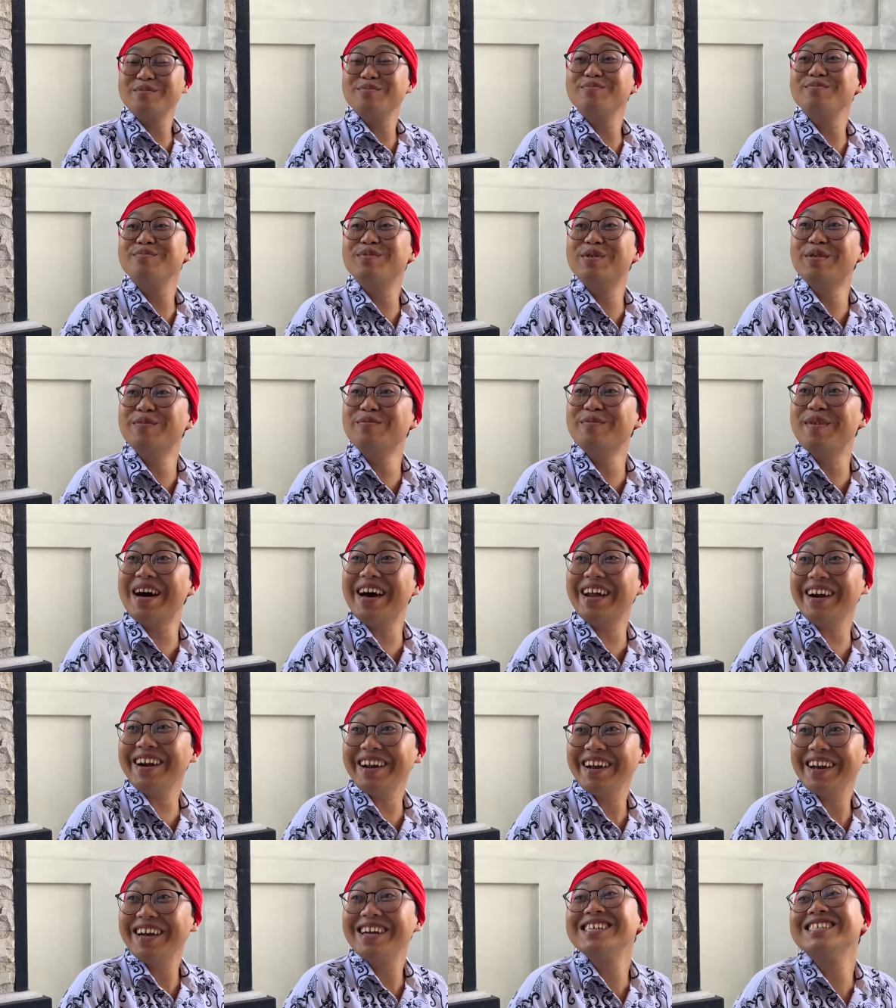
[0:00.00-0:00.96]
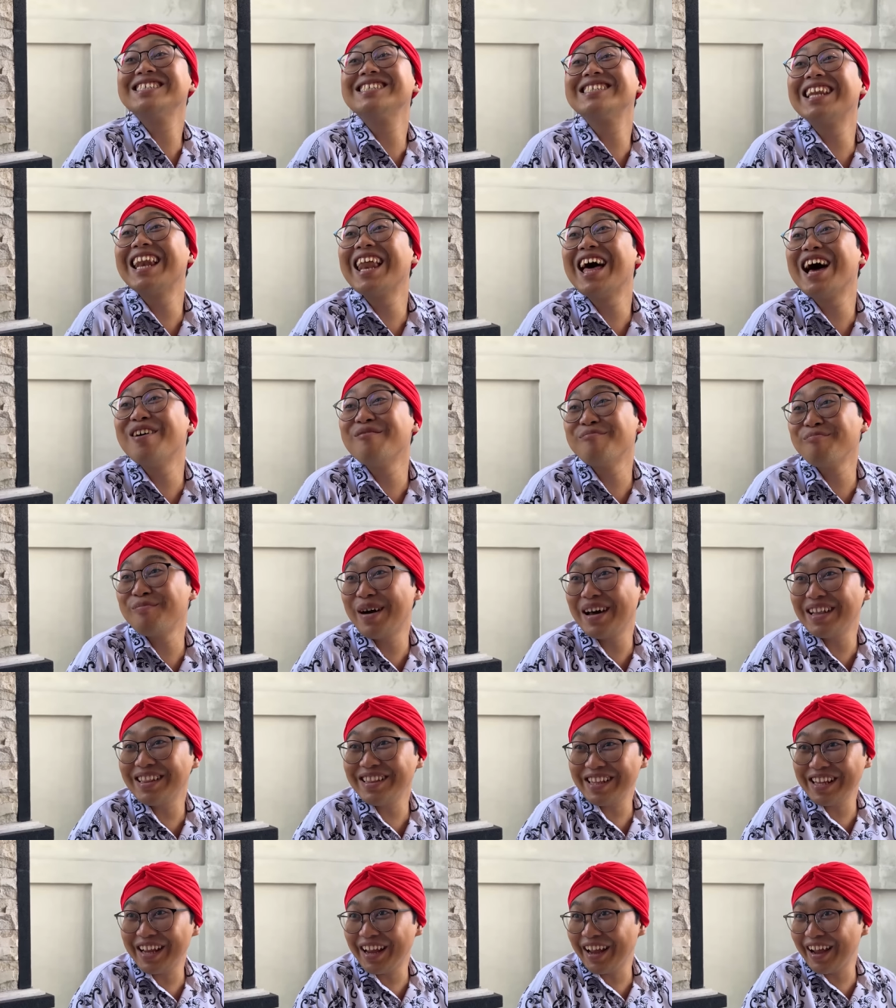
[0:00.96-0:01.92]
Bu Mar,
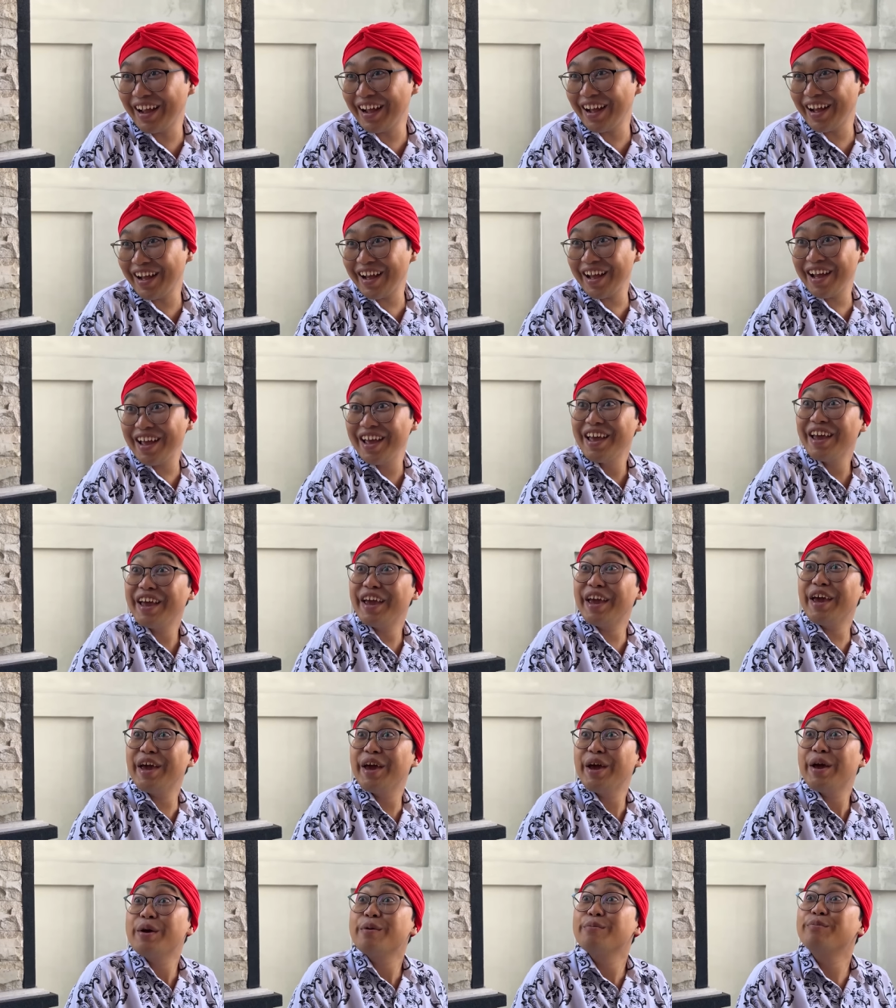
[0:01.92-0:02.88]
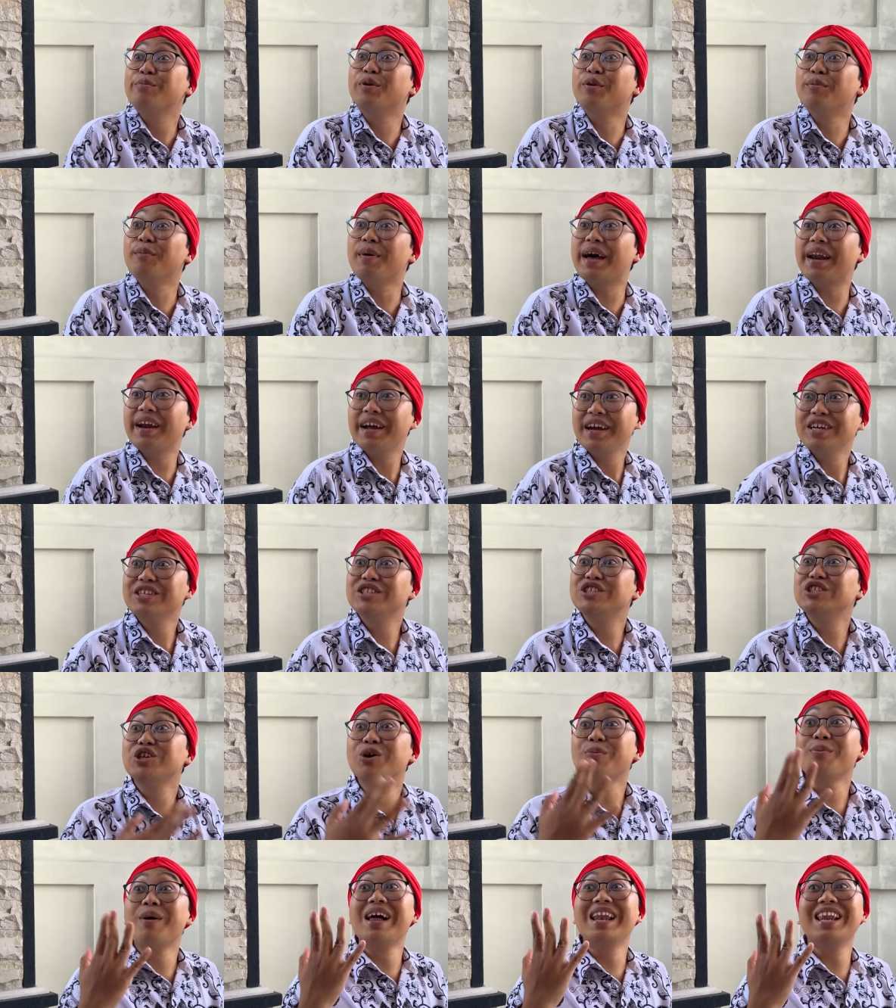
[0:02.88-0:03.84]
selamat ya. Eh Bu Mar,
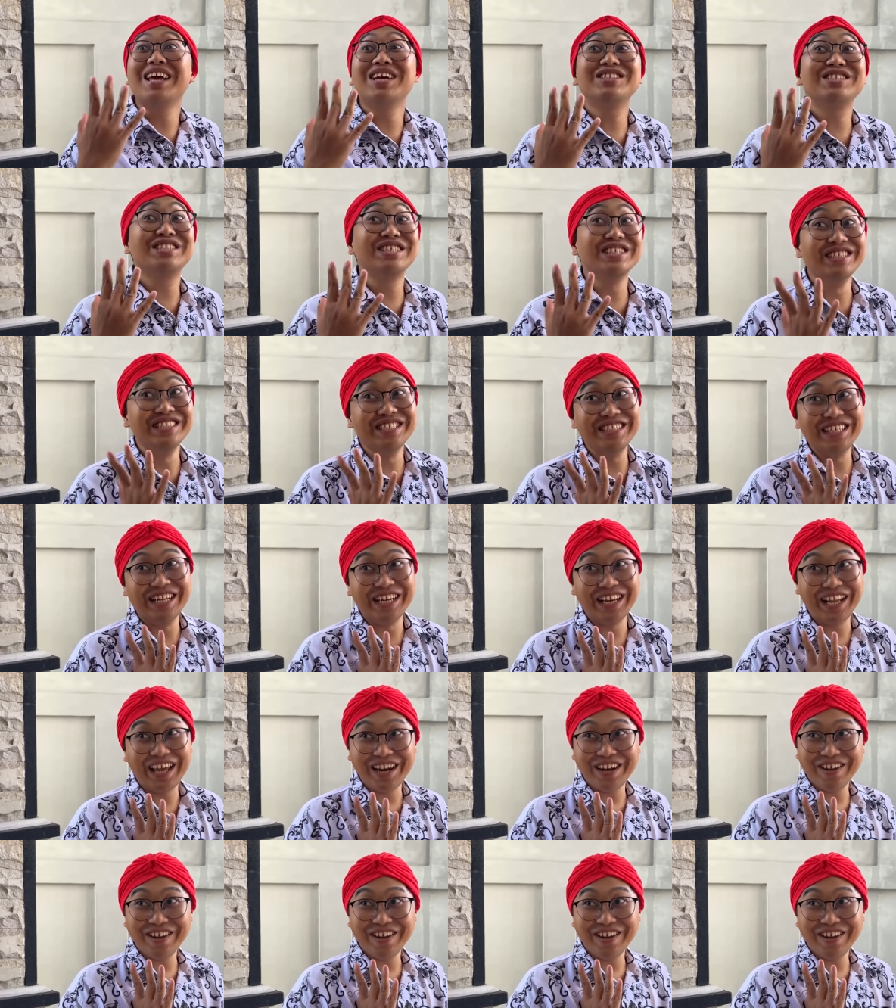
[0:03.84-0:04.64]
coba lihat cincinnya